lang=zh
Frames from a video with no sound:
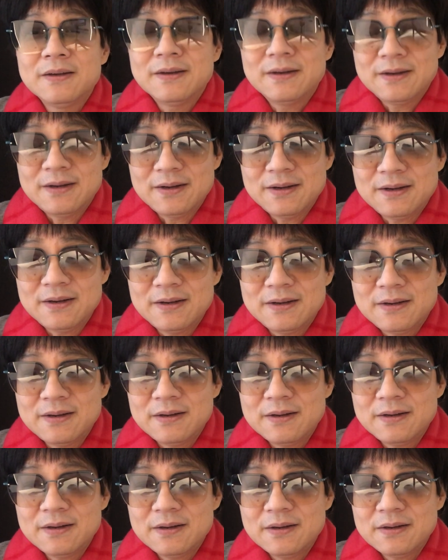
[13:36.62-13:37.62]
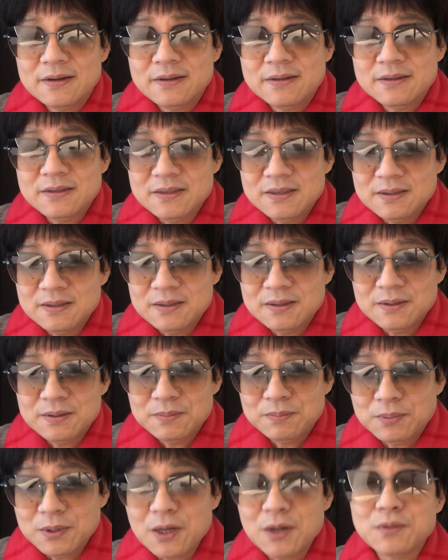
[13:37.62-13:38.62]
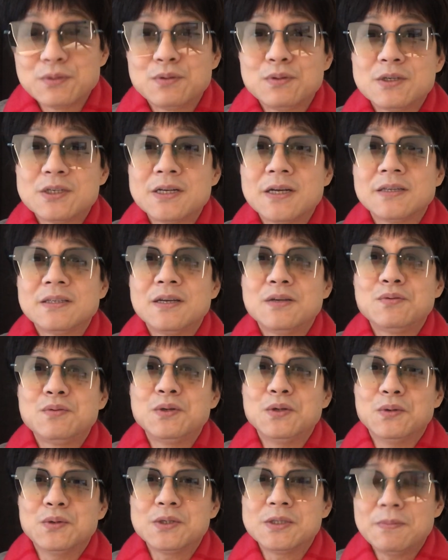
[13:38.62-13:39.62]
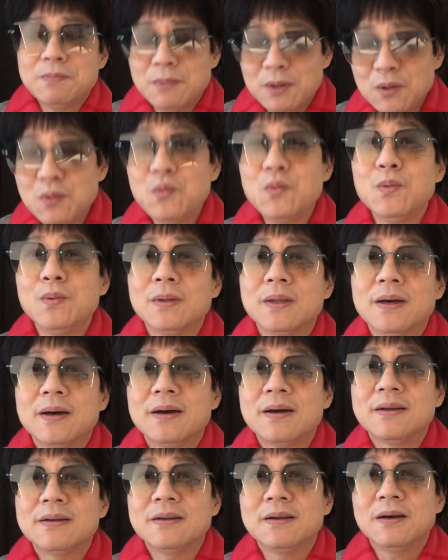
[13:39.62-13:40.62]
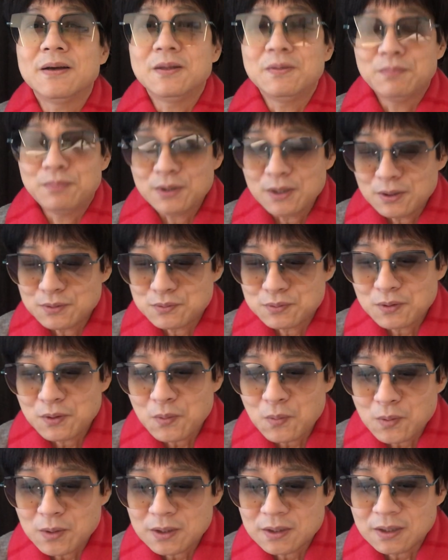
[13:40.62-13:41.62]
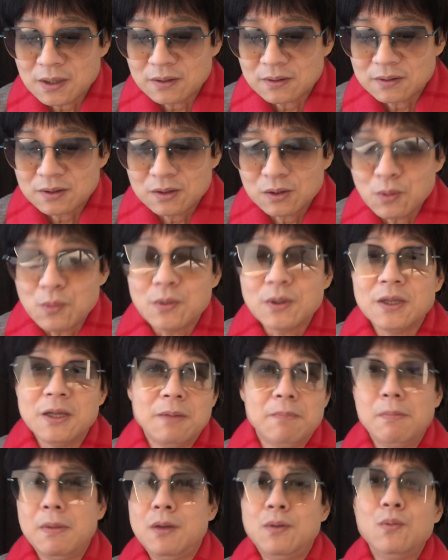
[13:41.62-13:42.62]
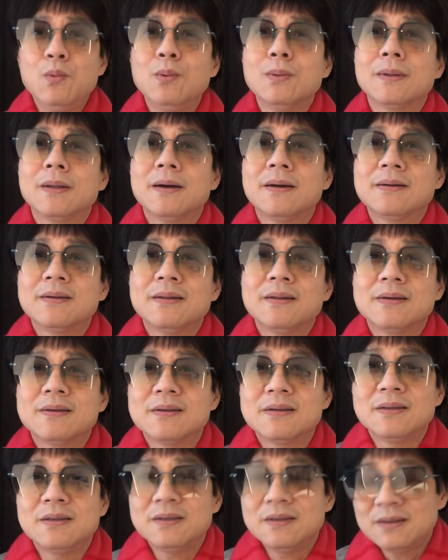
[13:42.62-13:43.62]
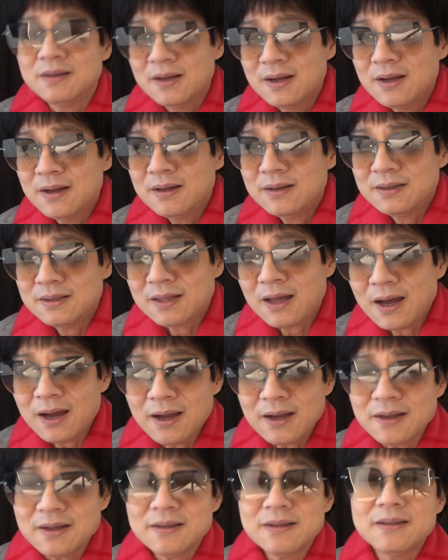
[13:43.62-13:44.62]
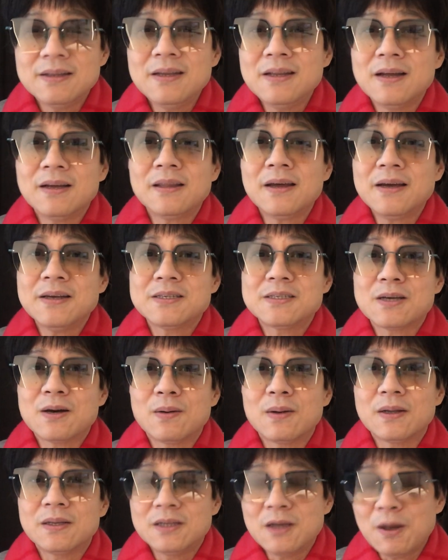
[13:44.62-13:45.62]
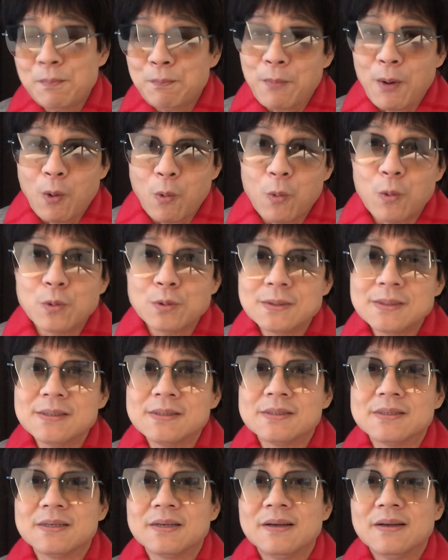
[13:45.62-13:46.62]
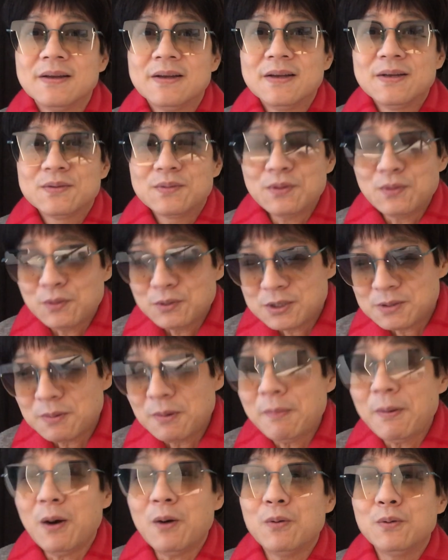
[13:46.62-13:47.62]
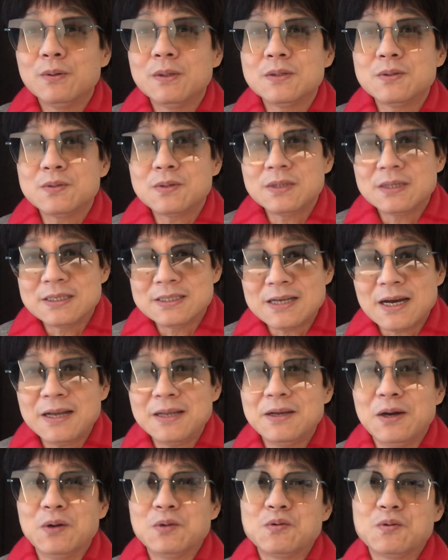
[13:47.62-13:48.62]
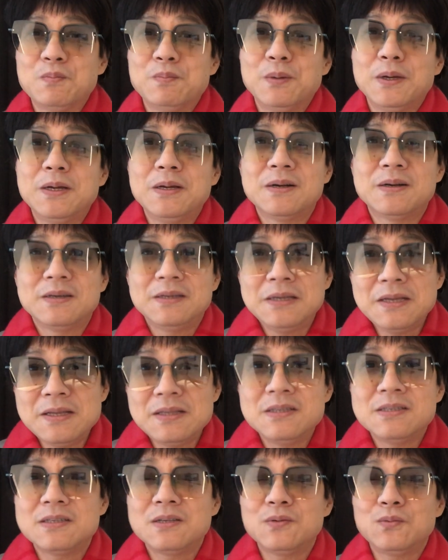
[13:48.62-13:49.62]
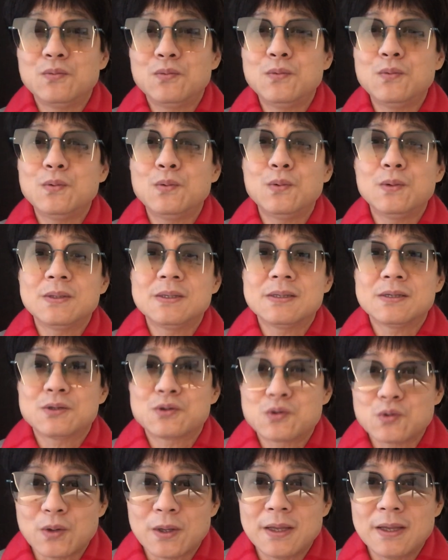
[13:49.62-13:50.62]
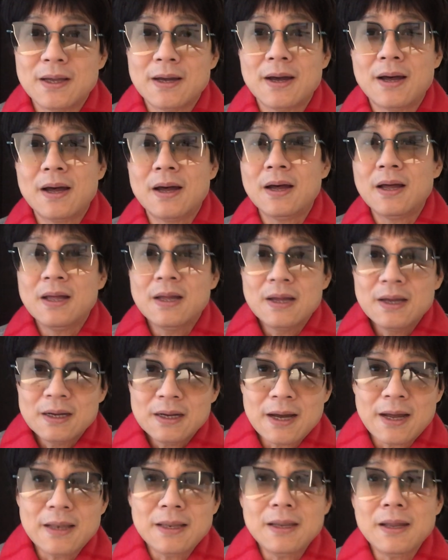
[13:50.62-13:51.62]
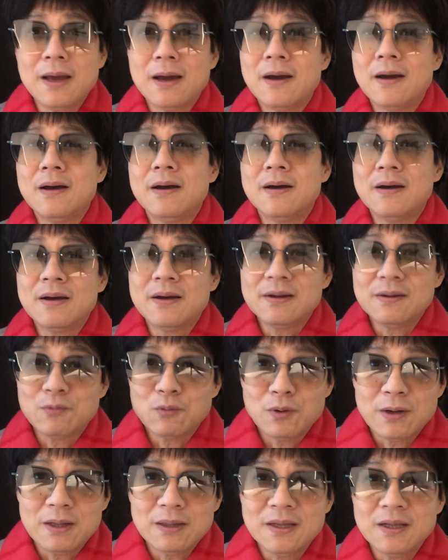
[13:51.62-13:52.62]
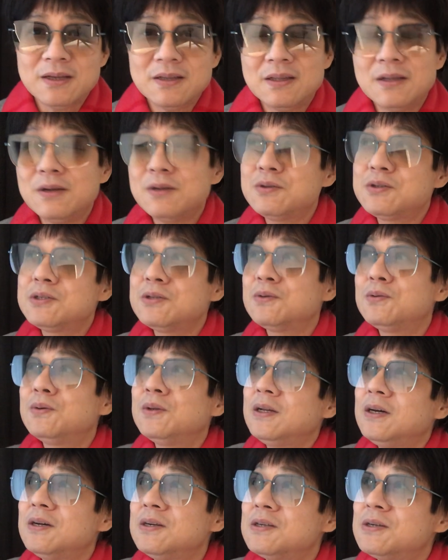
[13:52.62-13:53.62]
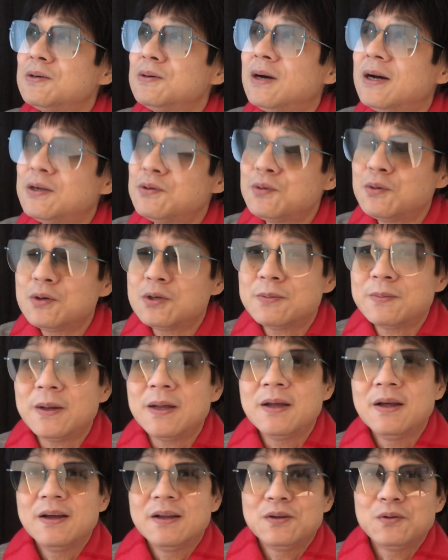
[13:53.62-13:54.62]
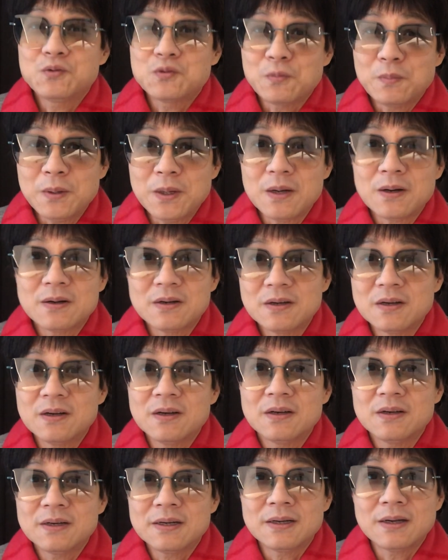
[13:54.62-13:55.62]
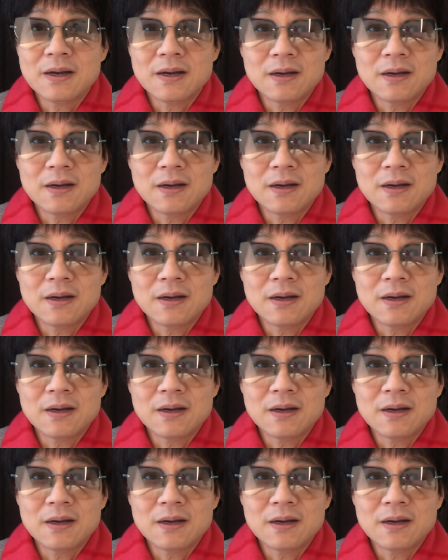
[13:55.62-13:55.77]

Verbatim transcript: 啊。你不要去上街去游行，没用的。你看，你不要去跟共产党斗，也没用的。真的是，你你太力量太小了。你要保护自己，所以我怎么保护呢？就是你家里要准备一点应急的物资，水呀、干粮啊。我还那那时候记得，我那个时候还说过什么？你准备点这个